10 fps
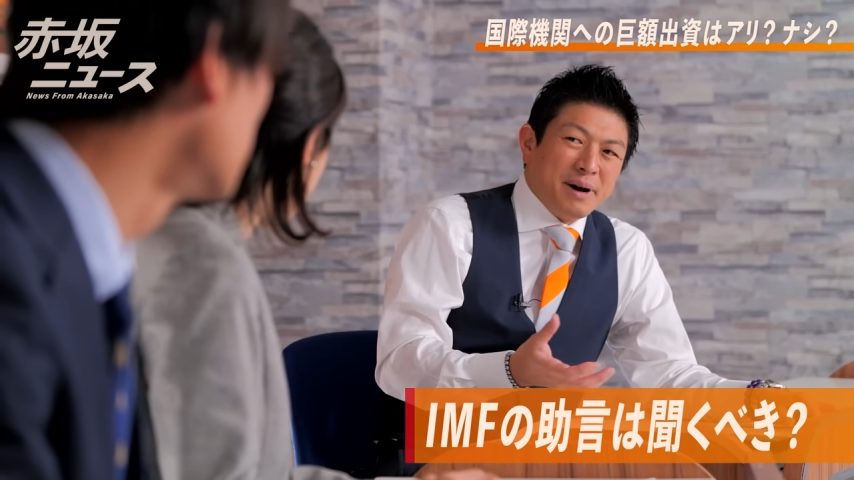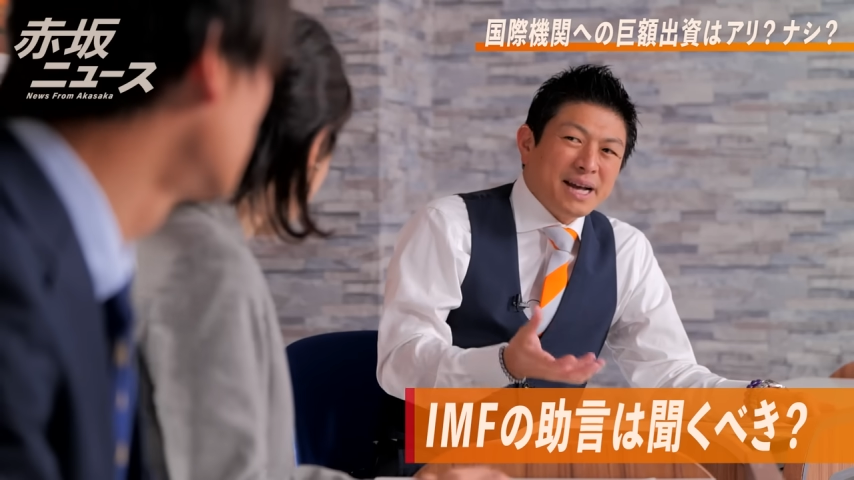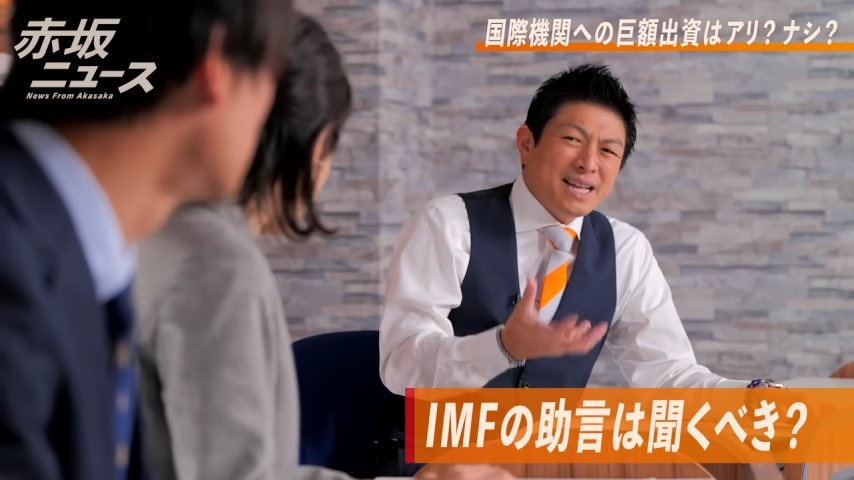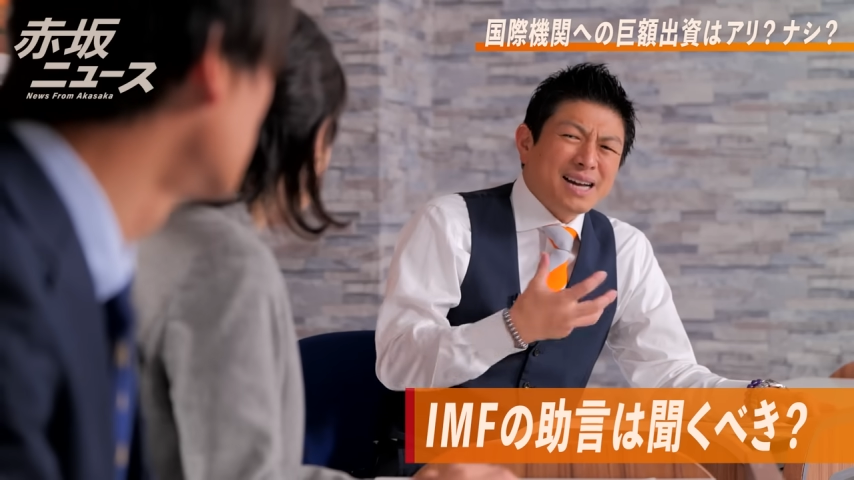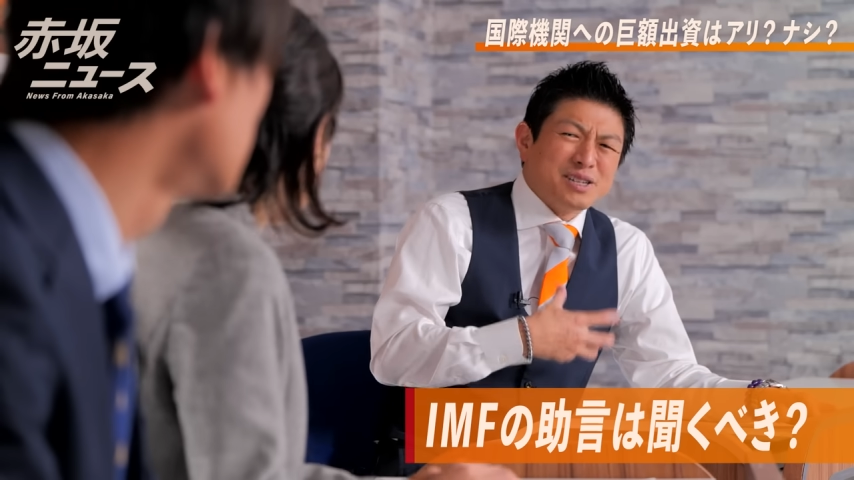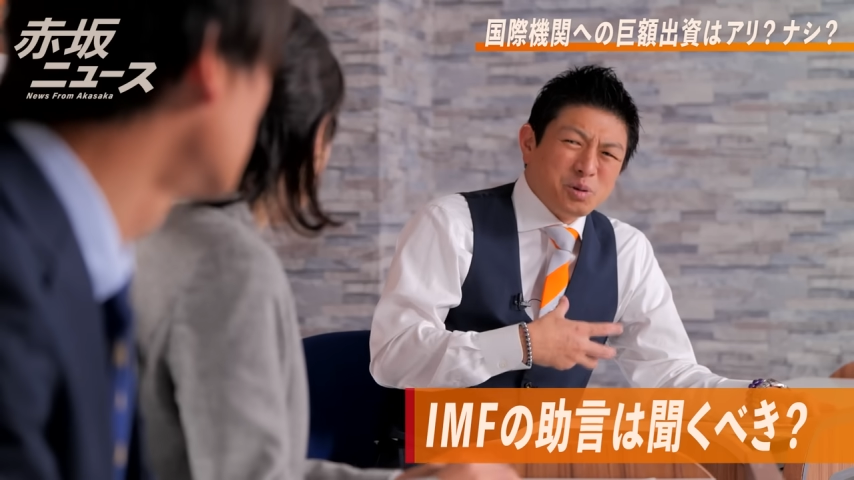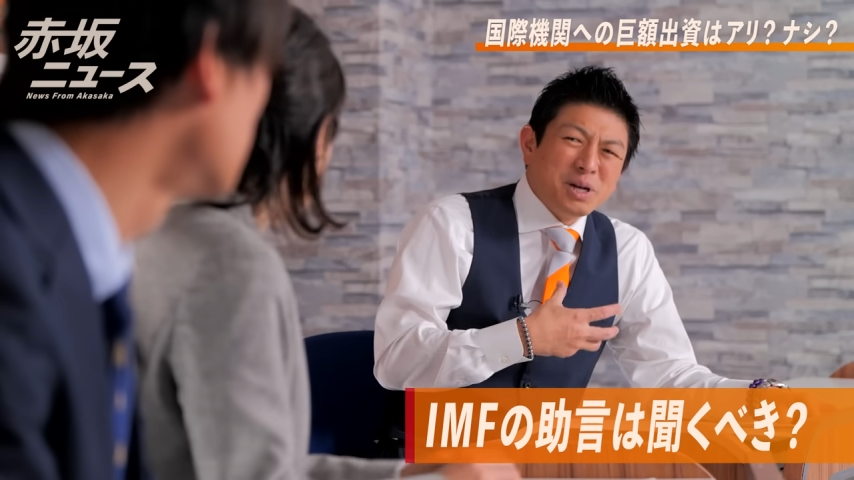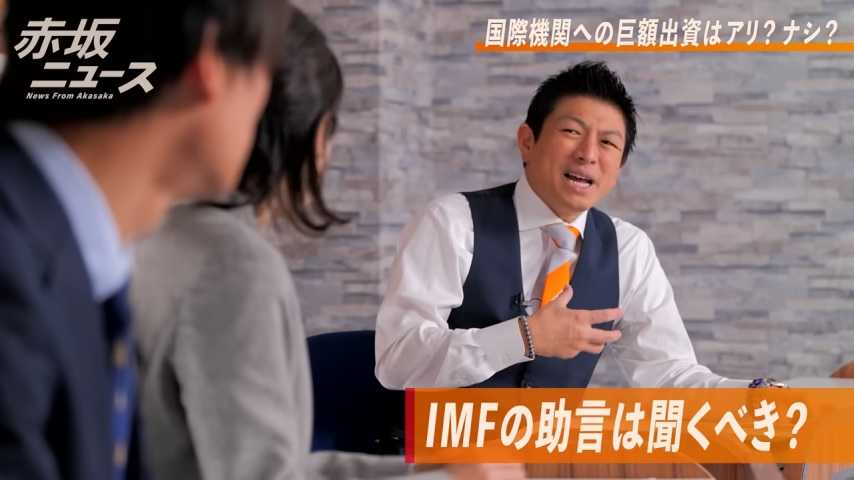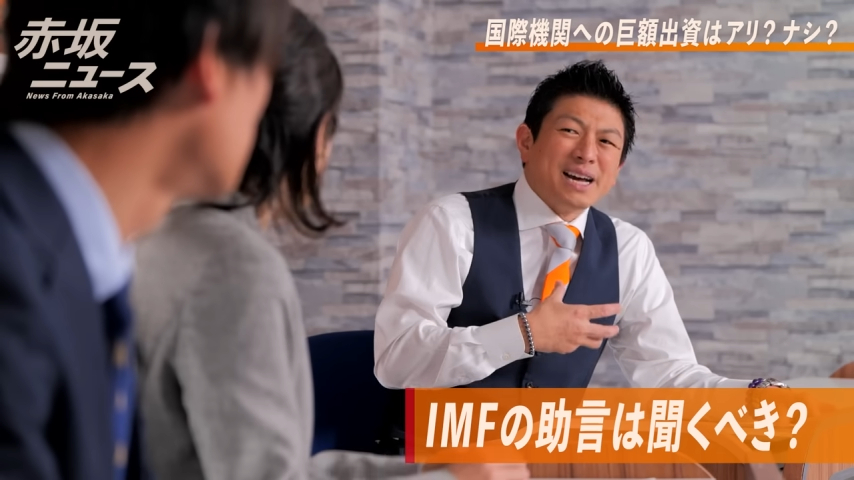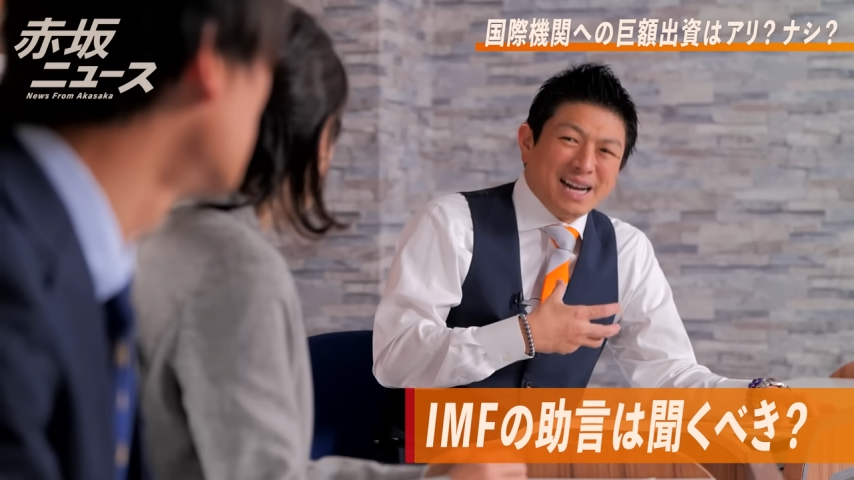負けたからしょう
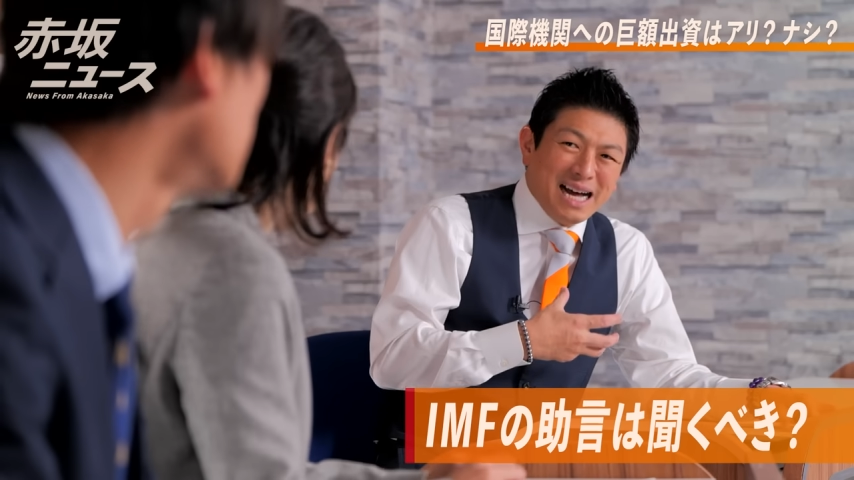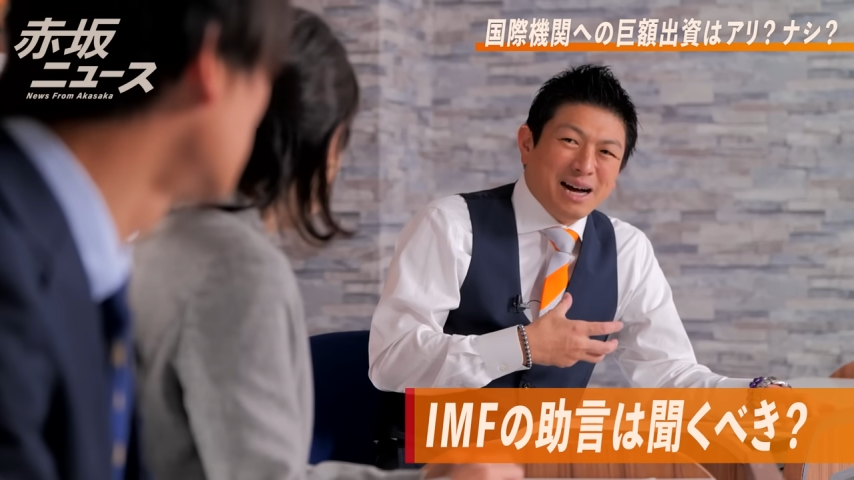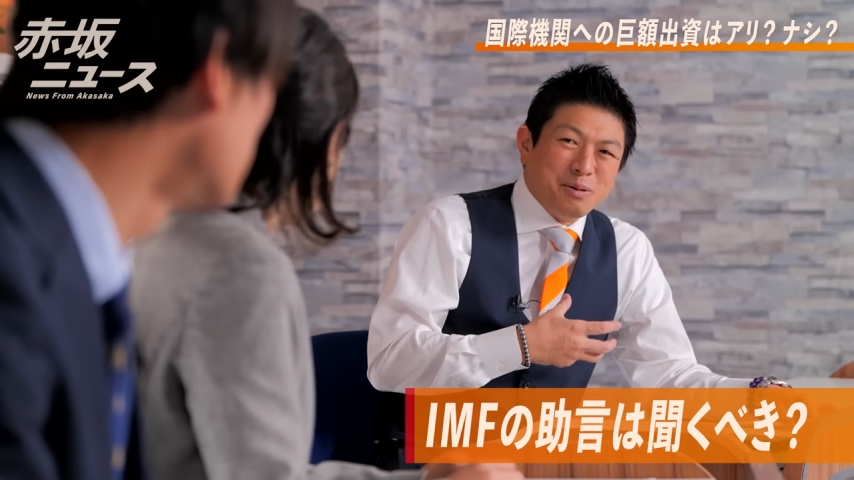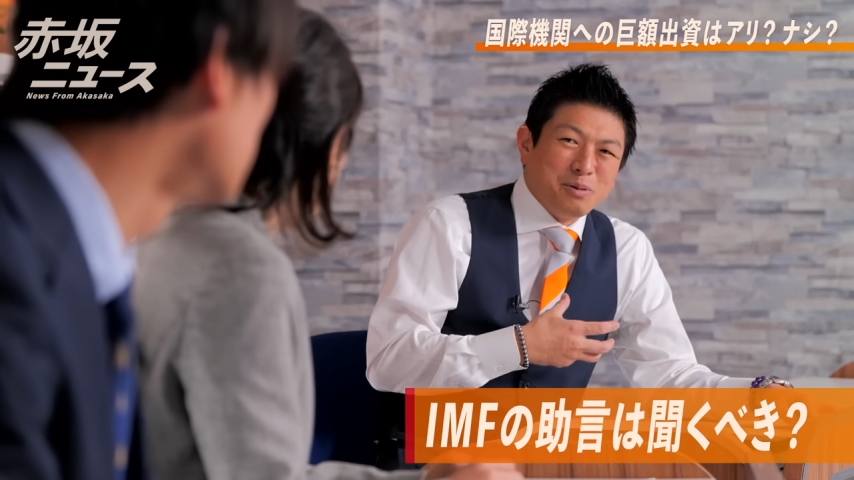がないから、